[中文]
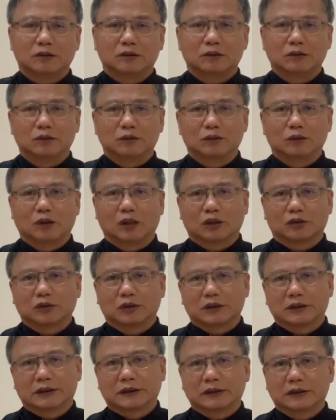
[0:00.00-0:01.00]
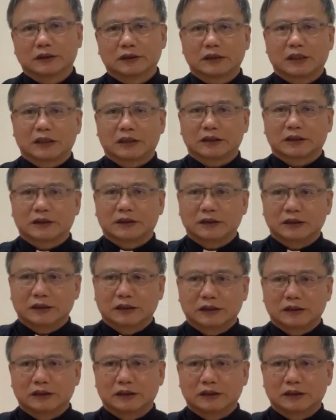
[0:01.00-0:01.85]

有好多事，咱是